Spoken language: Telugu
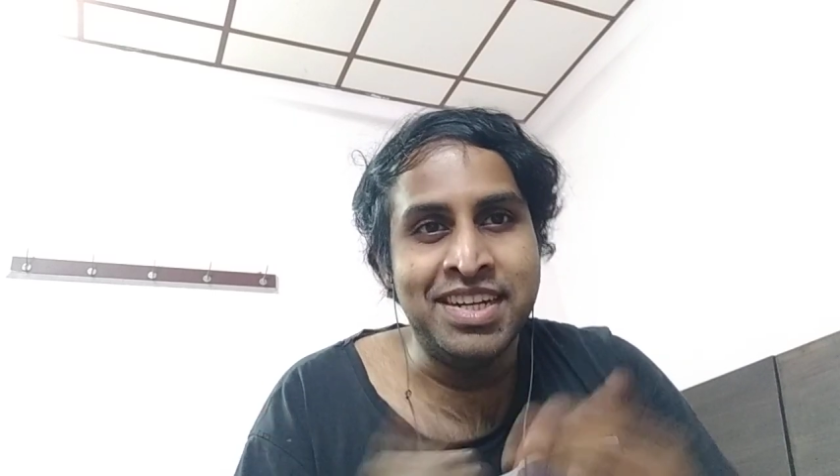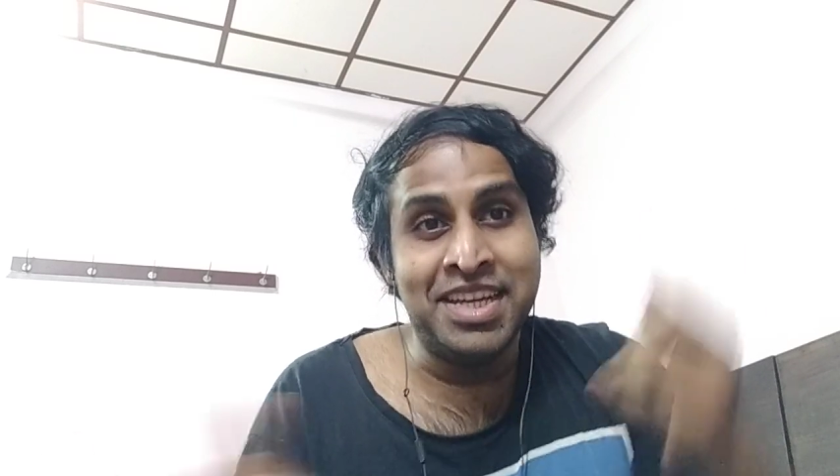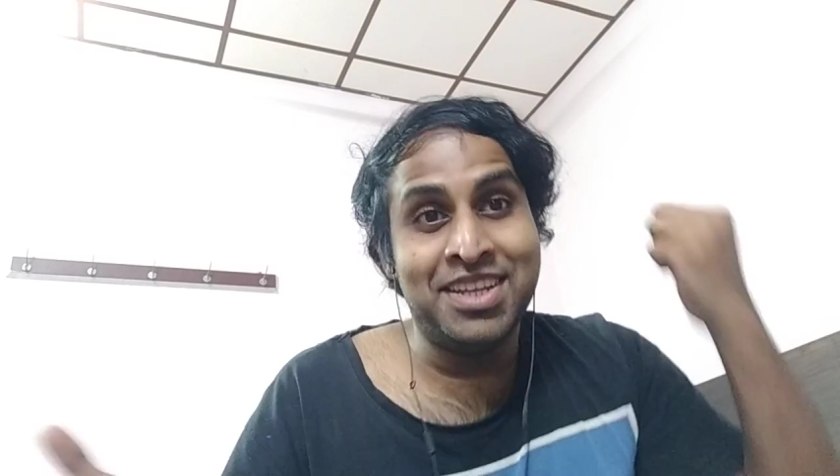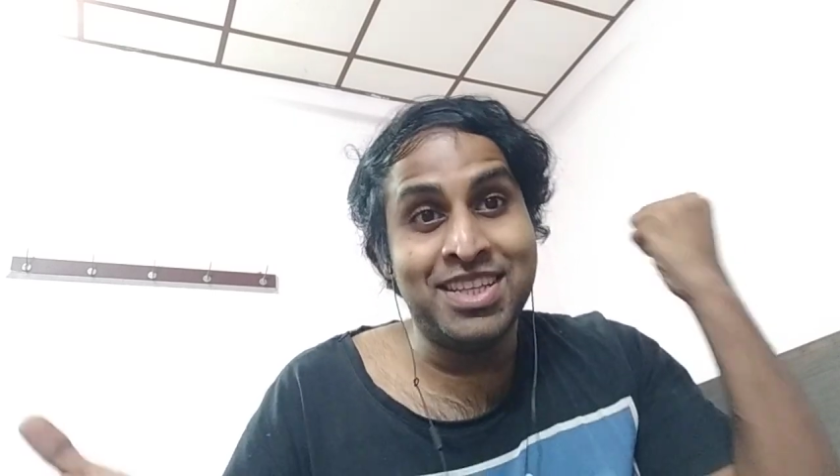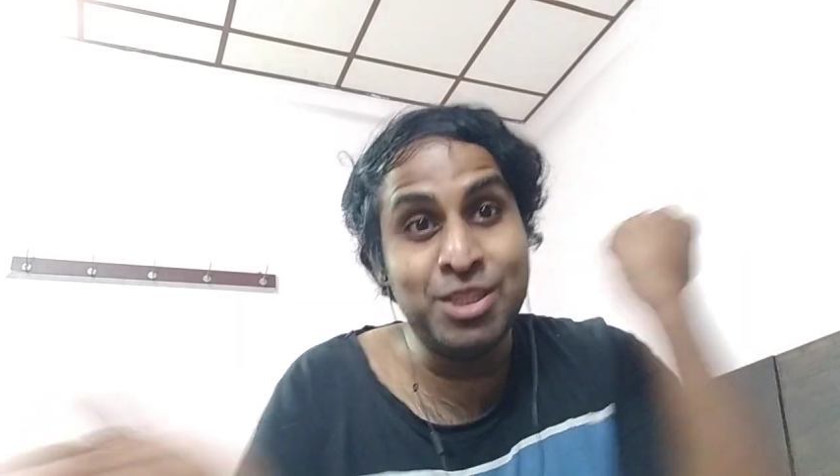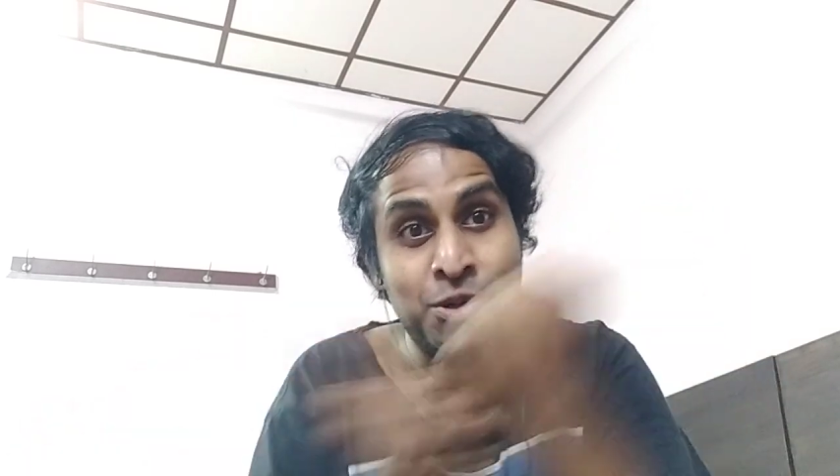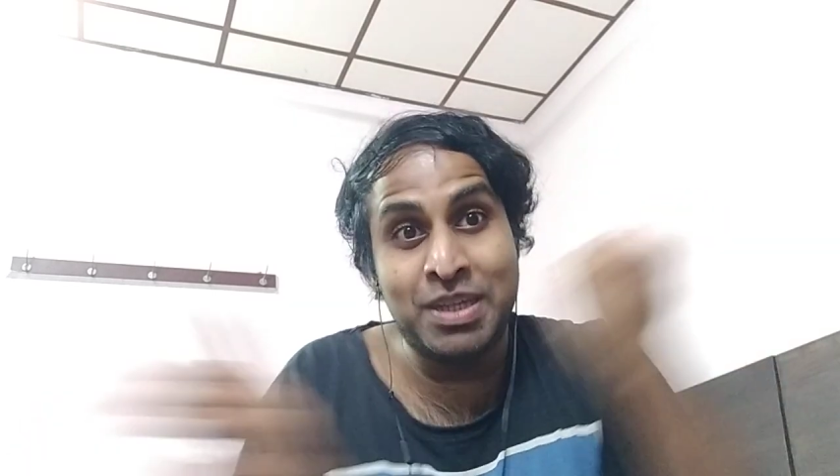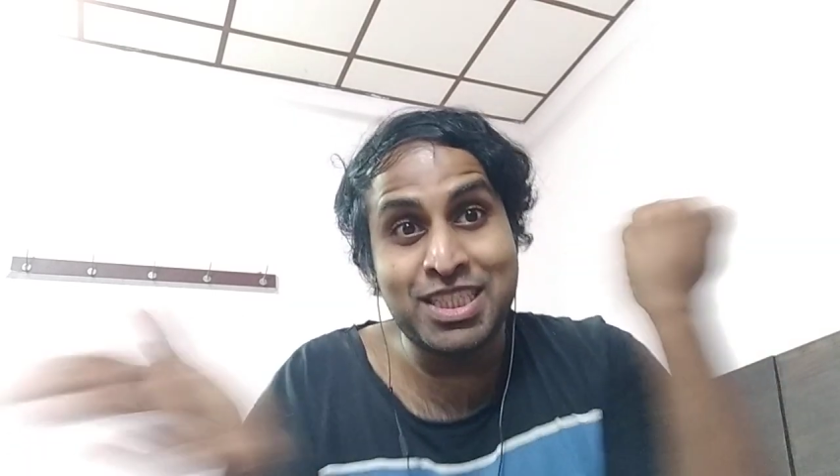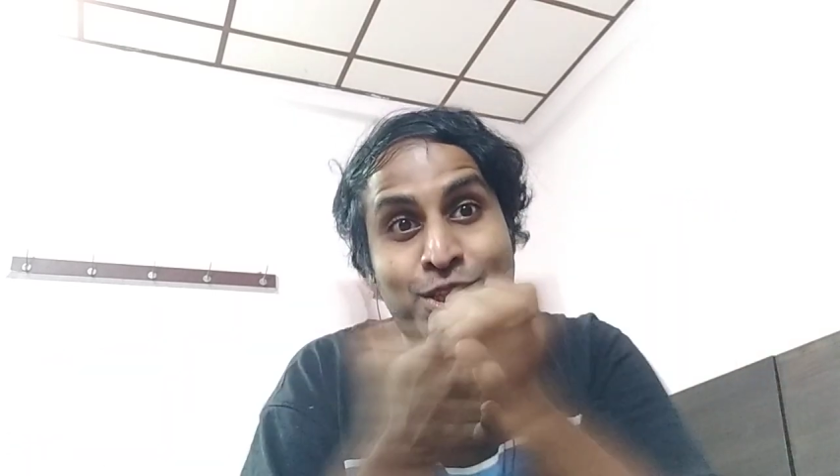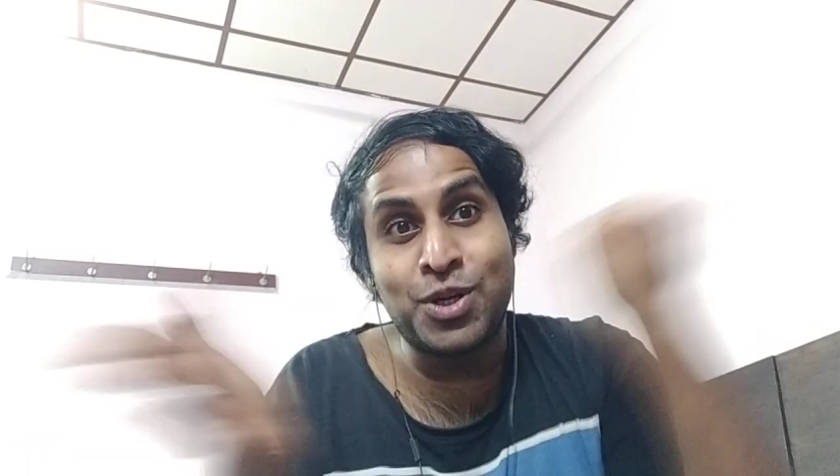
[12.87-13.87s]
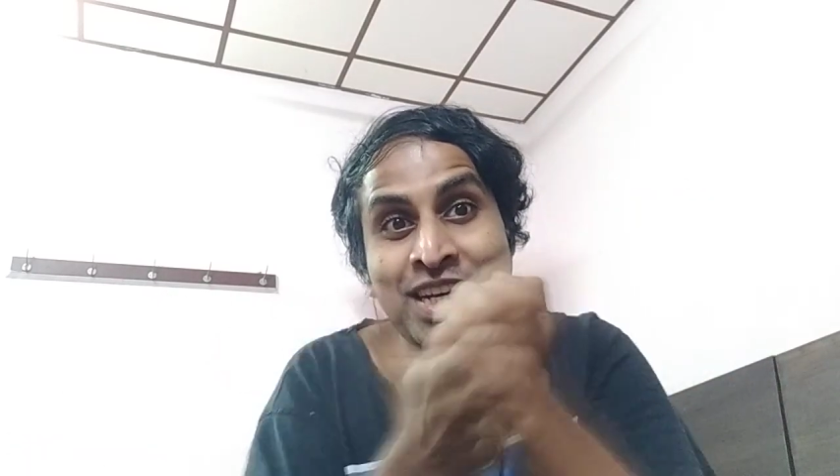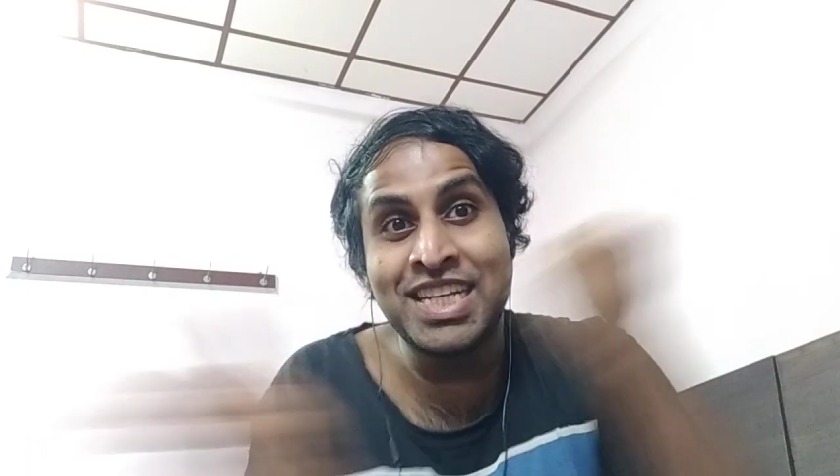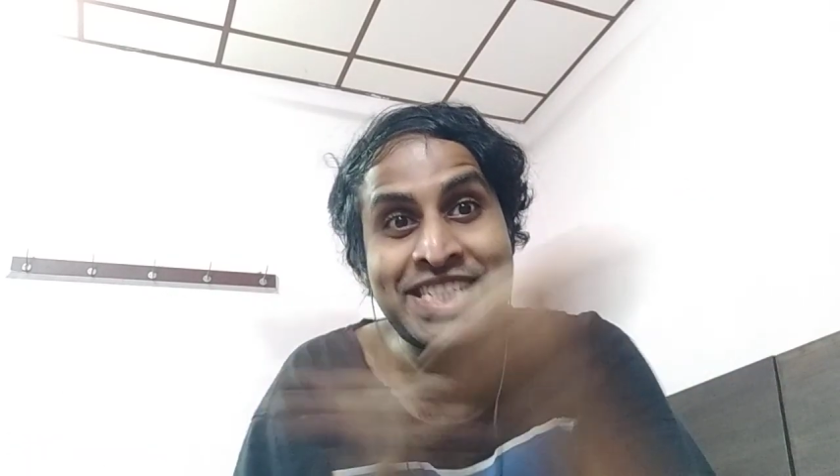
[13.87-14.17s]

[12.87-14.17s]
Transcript: నేను హిందూ మత ద్రోహిని